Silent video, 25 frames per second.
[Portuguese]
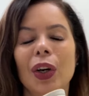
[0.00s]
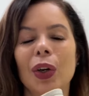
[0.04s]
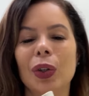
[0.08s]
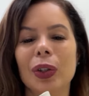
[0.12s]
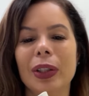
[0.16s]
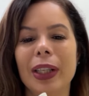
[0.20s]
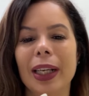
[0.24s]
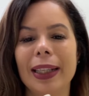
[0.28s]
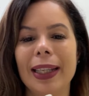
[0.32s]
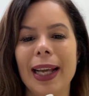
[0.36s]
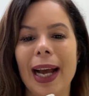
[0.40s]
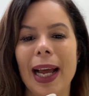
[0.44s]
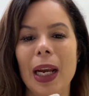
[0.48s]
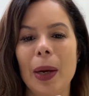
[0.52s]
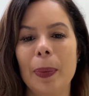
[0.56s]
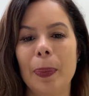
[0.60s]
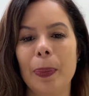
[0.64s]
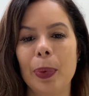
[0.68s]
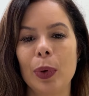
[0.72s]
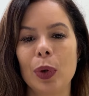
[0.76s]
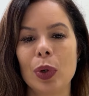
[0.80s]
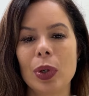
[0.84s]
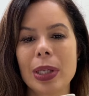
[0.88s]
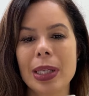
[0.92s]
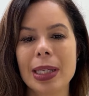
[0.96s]
O detalhe
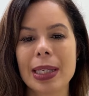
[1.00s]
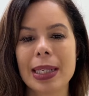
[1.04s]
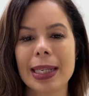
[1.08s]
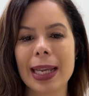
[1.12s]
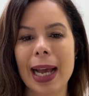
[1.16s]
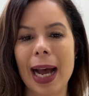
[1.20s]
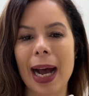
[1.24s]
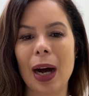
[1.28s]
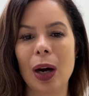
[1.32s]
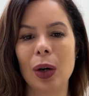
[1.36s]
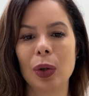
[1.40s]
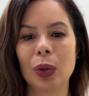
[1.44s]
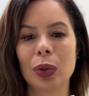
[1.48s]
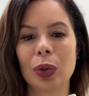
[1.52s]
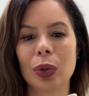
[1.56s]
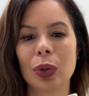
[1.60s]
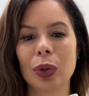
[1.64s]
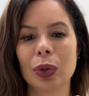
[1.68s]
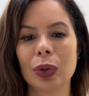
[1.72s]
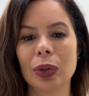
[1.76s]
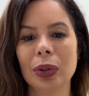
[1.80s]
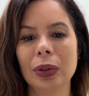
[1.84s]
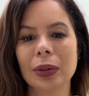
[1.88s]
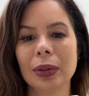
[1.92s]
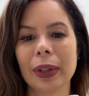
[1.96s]
pro
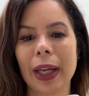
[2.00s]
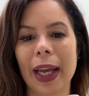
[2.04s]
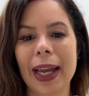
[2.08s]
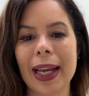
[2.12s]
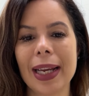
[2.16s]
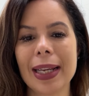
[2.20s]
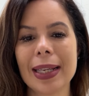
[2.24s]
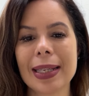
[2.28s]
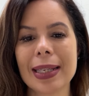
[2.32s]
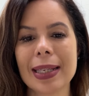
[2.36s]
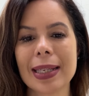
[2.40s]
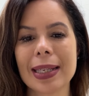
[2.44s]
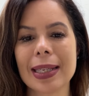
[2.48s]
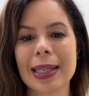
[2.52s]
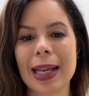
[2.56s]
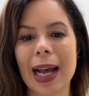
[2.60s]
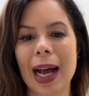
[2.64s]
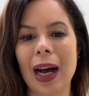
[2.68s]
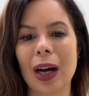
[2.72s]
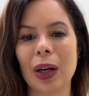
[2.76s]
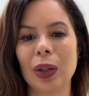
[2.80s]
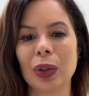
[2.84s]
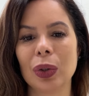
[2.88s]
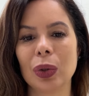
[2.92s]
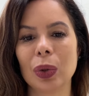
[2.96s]
salto, esse
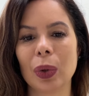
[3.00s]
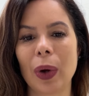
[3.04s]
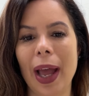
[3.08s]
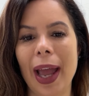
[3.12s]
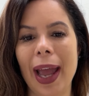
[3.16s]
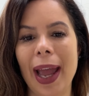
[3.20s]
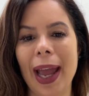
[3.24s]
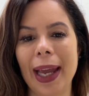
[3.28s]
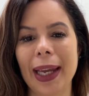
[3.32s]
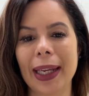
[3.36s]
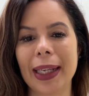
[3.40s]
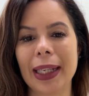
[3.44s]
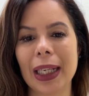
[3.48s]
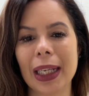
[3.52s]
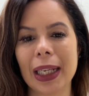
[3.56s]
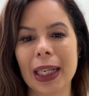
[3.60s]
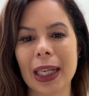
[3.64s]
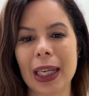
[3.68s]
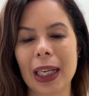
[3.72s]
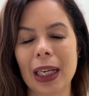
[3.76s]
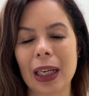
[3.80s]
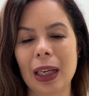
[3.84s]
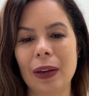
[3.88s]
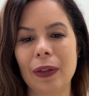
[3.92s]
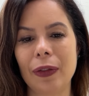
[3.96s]
salto é
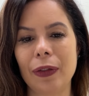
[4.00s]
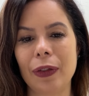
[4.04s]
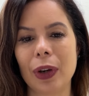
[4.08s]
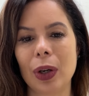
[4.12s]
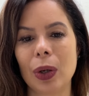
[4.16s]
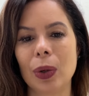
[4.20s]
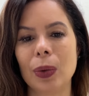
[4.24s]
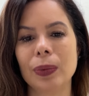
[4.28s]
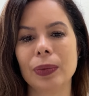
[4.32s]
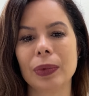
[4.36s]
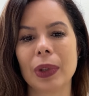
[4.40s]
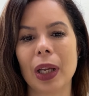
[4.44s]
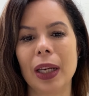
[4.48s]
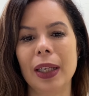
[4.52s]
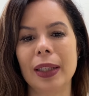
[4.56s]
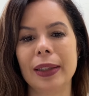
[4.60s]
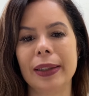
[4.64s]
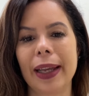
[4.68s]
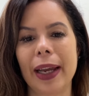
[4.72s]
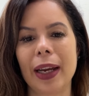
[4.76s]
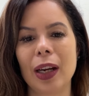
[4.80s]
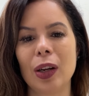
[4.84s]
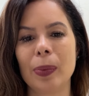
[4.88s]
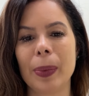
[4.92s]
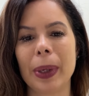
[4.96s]
incrível, ele
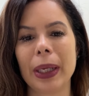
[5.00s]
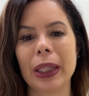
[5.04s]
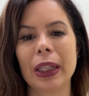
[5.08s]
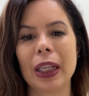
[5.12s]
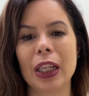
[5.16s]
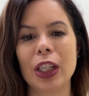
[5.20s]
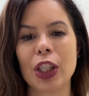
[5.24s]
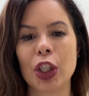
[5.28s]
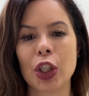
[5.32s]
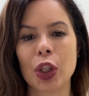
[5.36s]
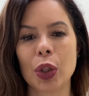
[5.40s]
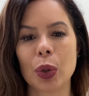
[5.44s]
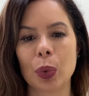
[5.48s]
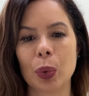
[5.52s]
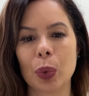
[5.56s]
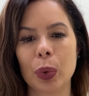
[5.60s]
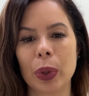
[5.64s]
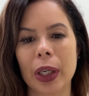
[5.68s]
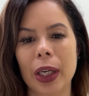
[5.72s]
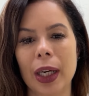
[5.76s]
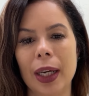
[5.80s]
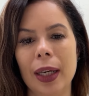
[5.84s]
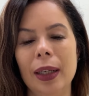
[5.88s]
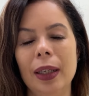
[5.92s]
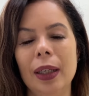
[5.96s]
tem uma
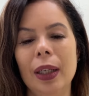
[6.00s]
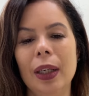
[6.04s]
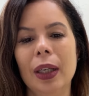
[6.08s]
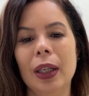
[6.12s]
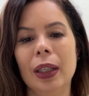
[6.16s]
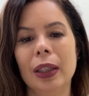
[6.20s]
textura,